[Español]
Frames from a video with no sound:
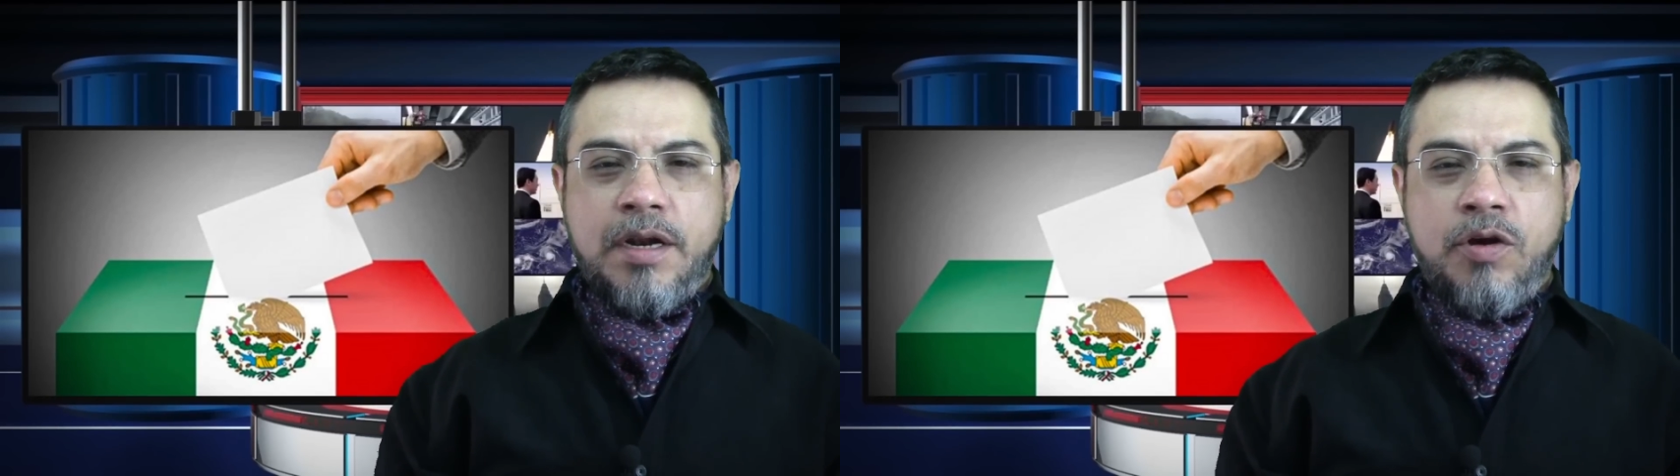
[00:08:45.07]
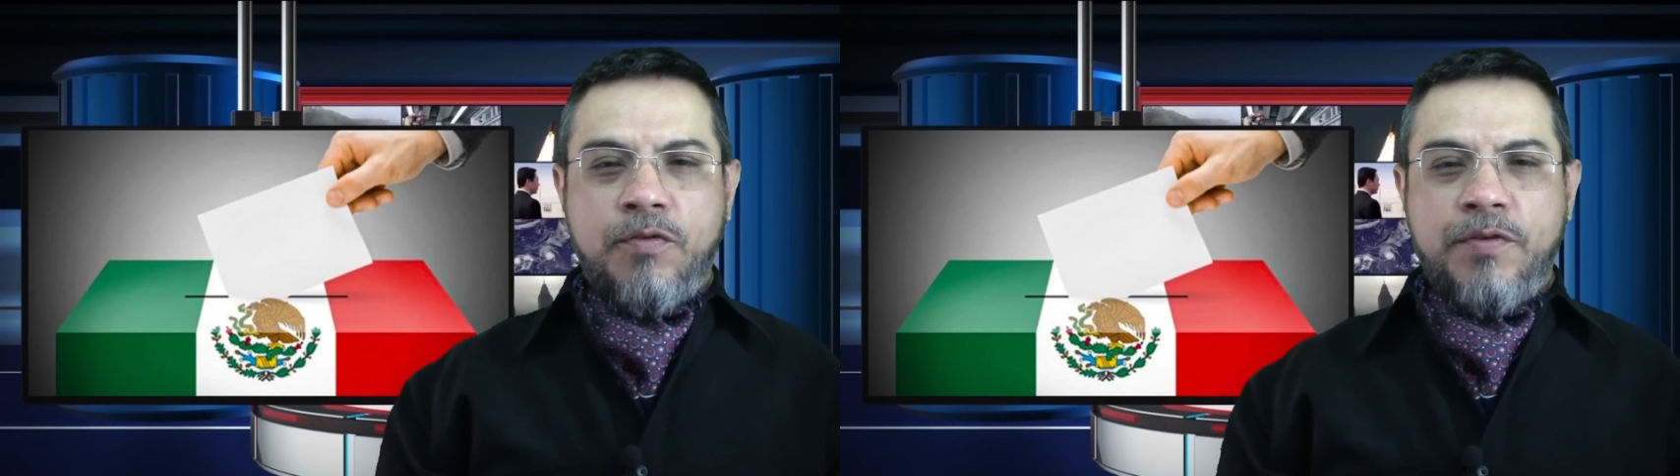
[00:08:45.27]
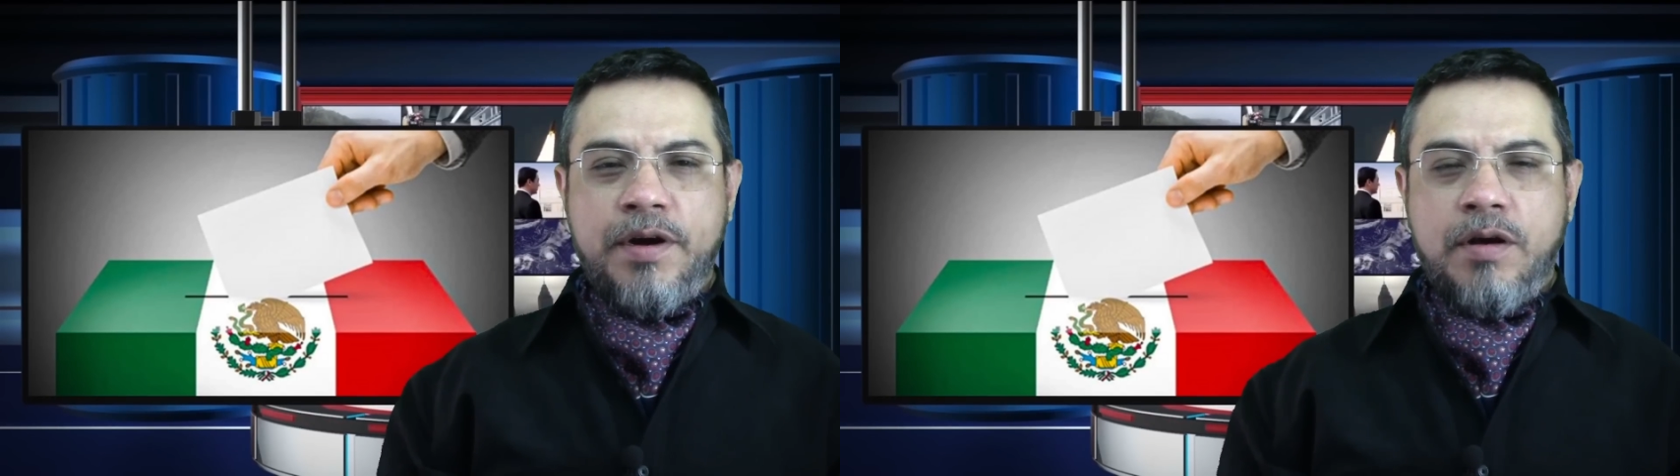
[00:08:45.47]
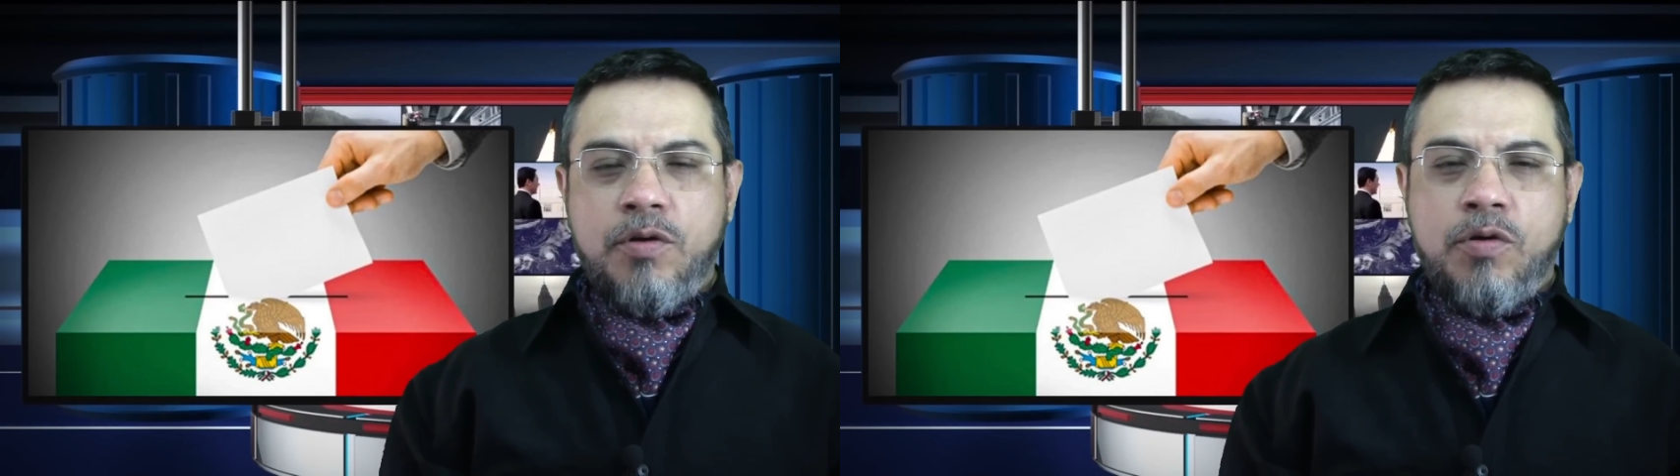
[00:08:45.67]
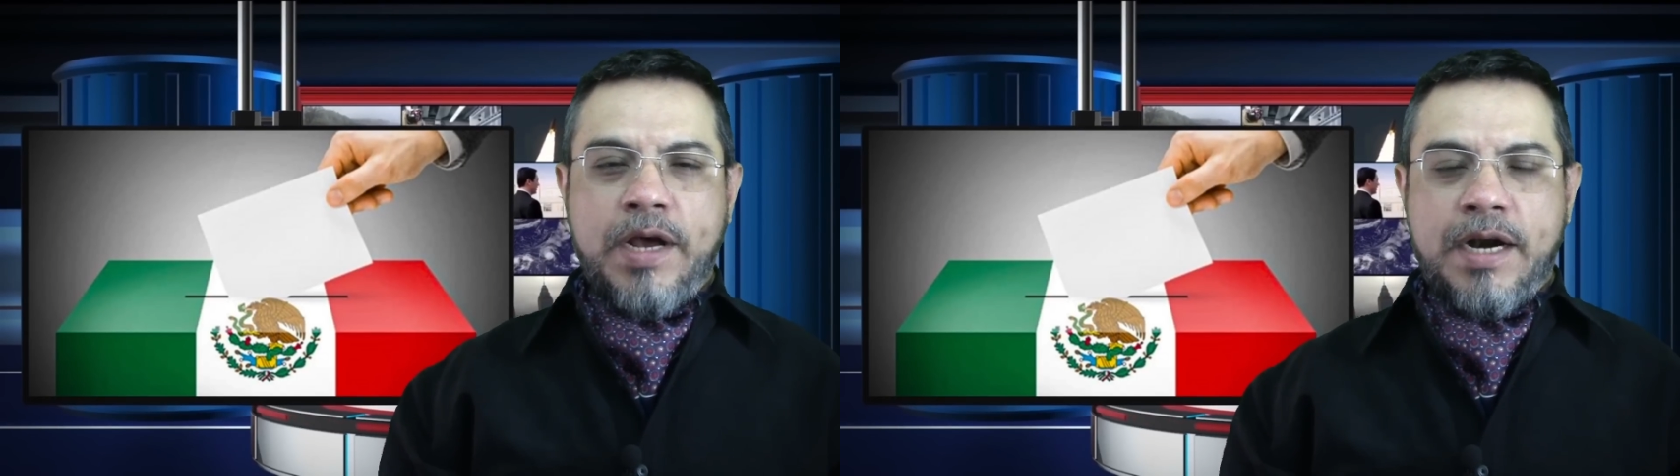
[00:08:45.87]
loafer
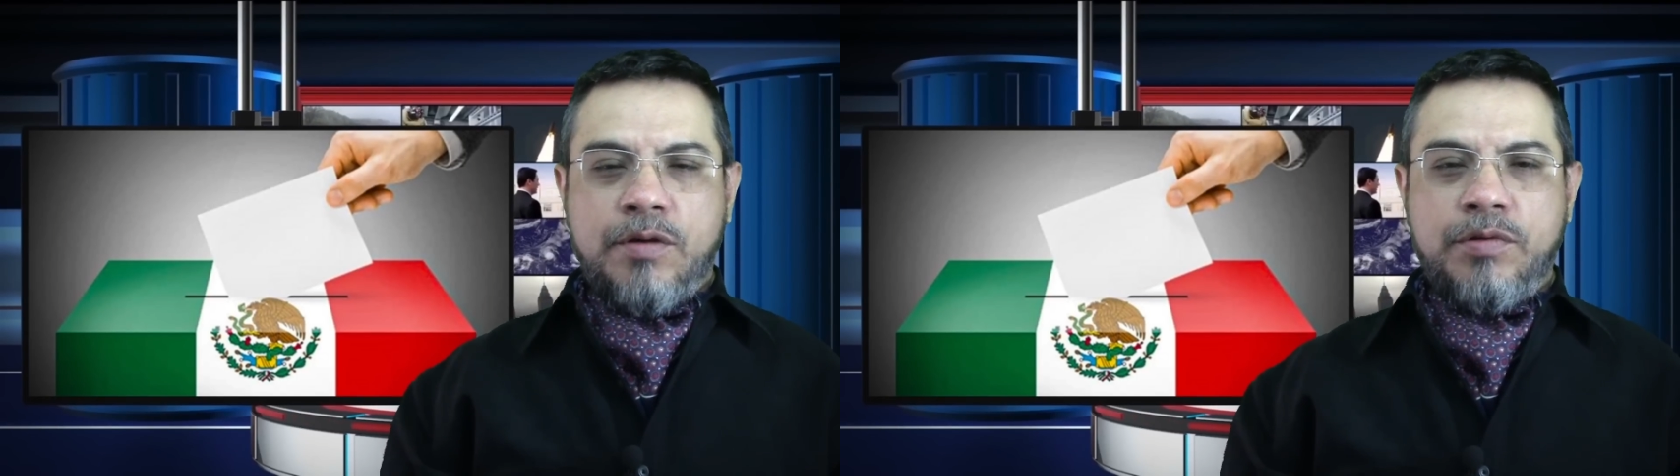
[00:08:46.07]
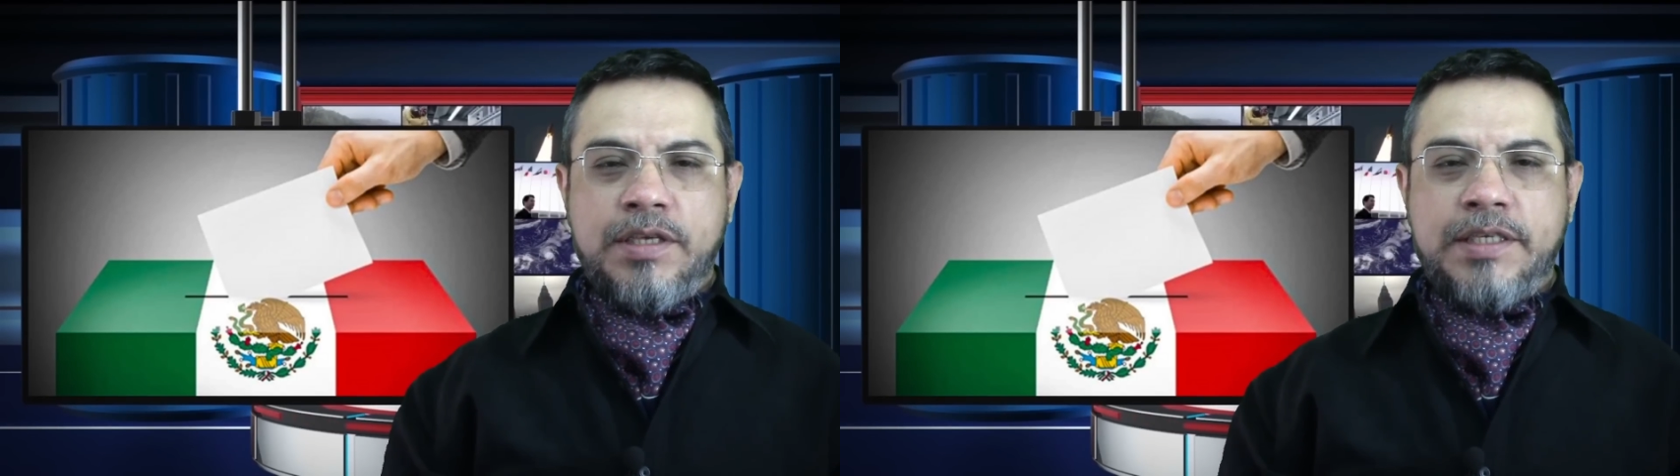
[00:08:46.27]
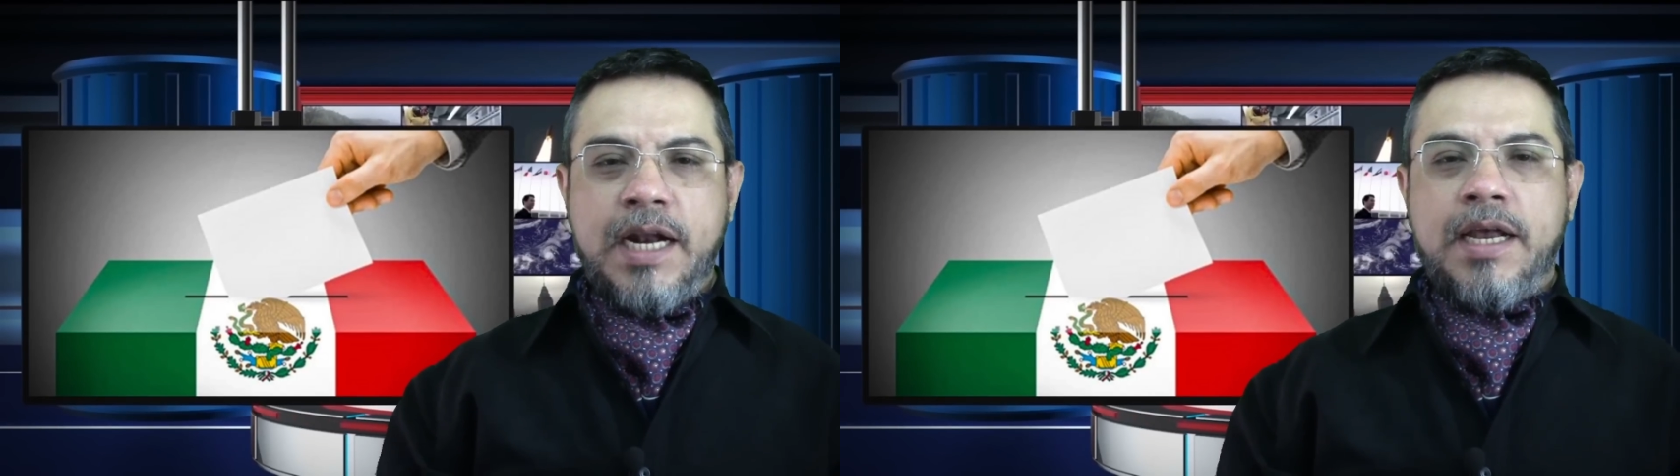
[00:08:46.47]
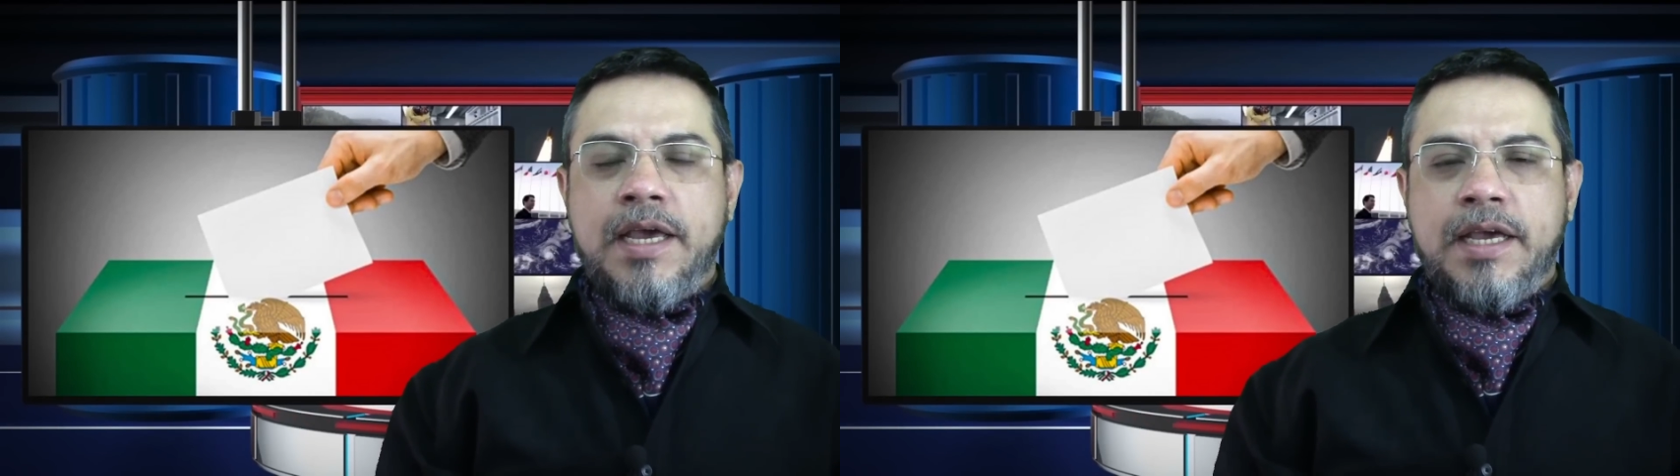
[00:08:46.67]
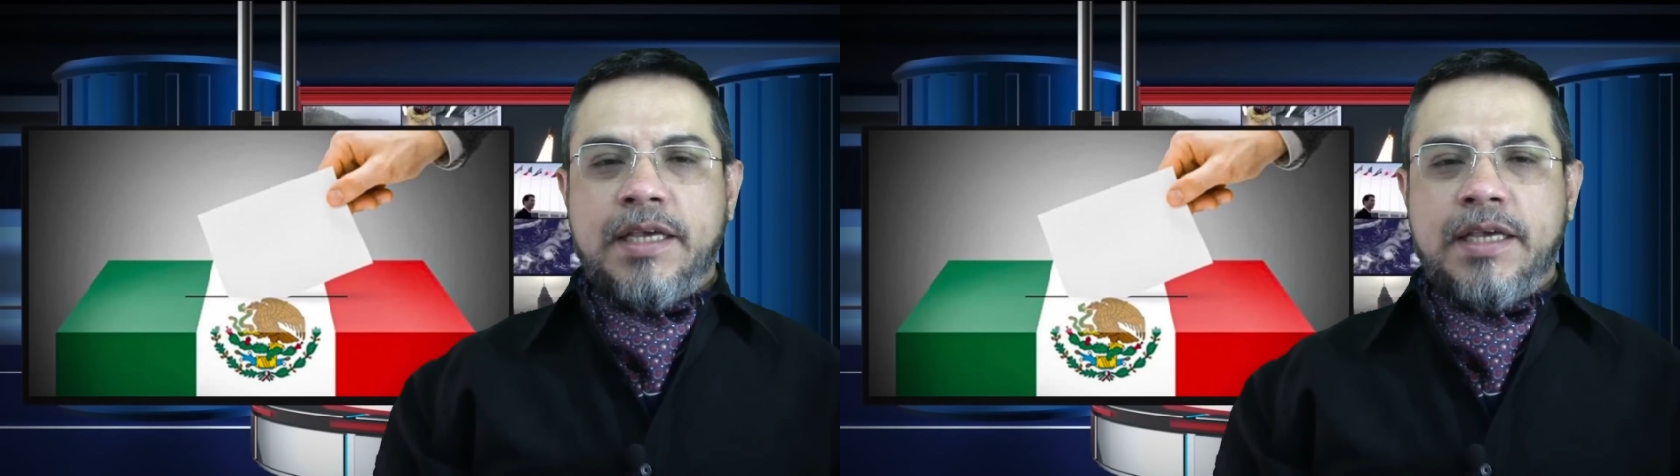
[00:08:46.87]
o guerra judicial,